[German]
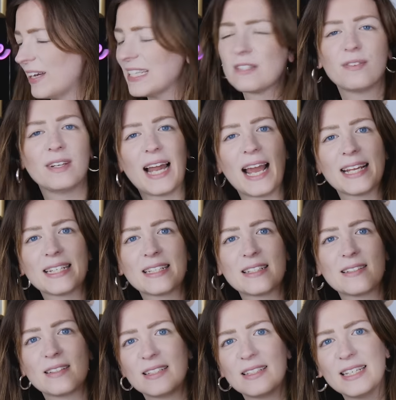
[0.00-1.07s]
was vielleicht
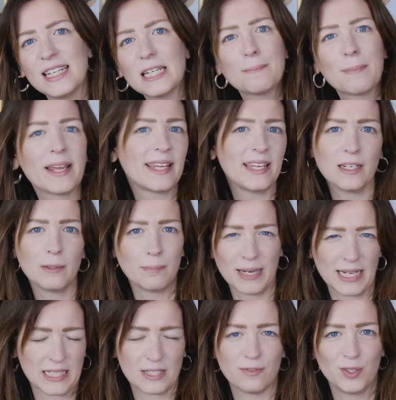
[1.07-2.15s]
nicht bei jedem
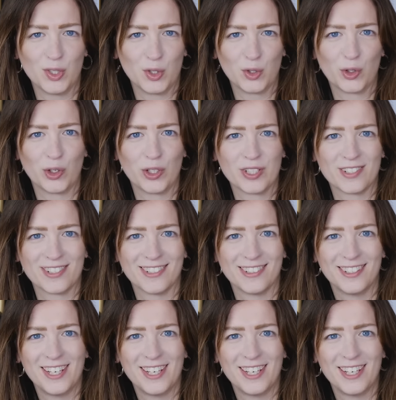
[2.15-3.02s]
Platz finden könnte.